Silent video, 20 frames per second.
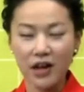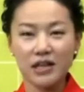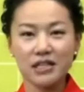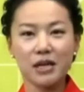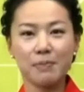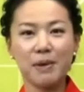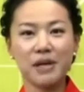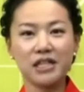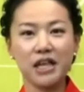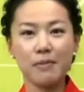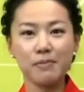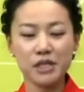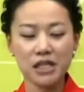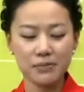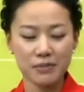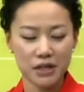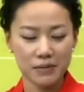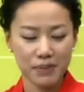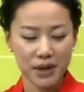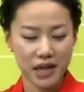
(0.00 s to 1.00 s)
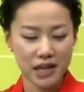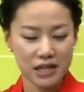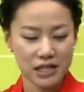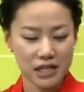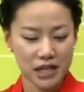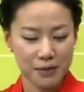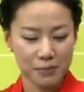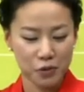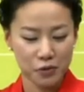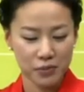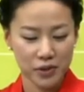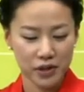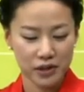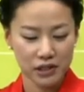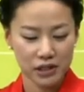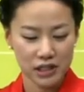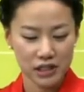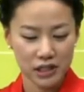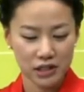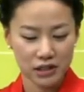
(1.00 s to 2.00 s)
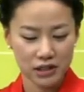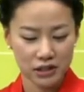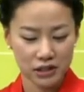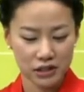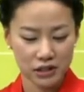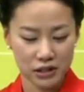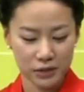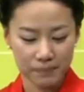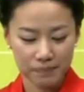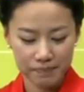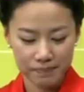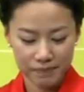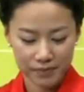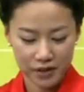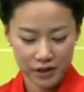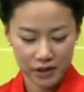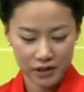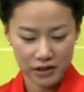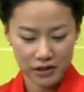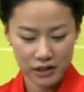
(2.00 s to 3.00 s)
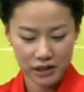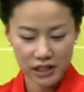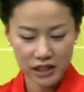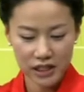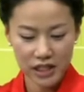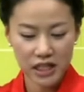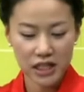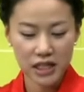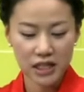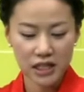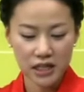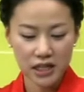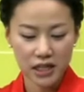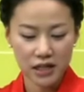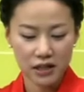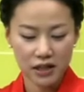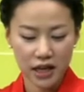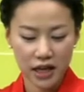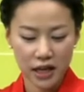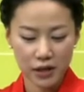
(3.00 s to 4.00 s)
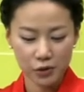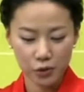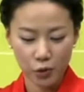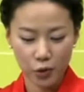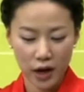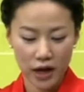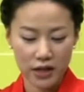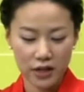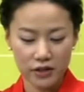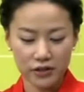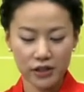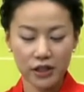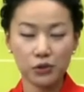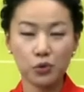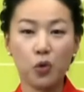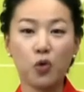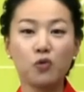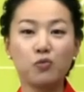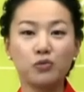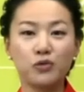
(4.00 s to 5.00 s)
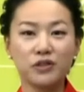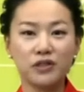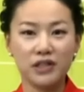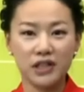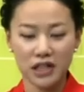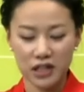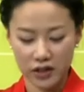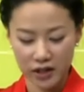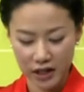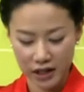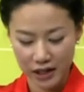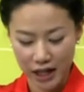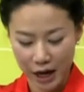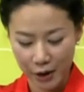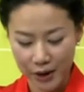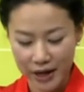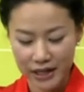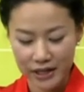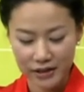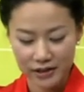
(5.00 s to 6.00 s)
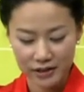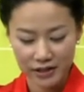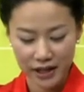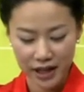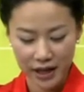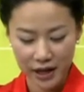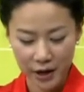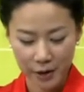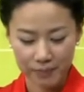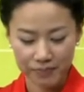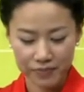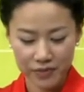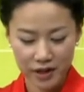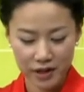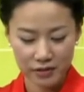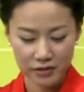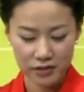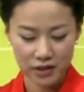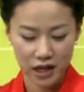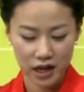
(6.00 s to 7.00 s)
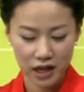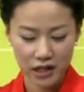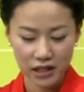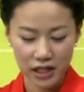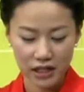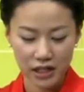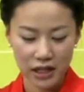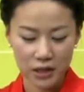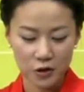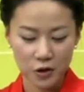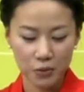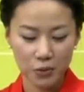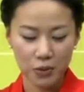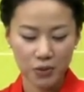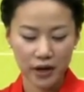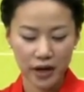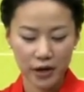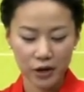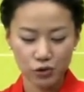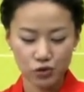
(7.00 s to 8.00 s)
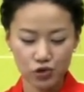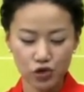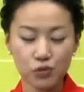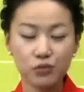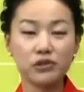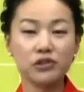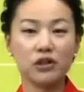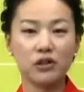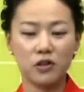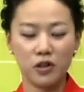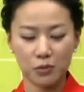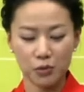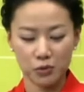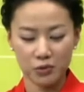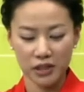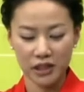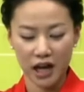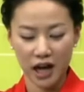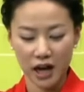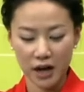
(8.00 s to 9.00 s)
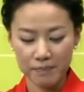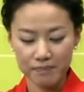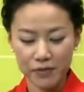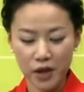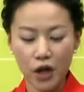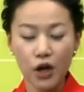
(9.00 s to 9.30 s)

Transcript: 자, 131페이지에 보면은 그그 그 띠에 관련된 동물들이 이렇게 나와 있는데요. 자, 하나하나 읽어볼까요? 쥐부터 읽어봅니다.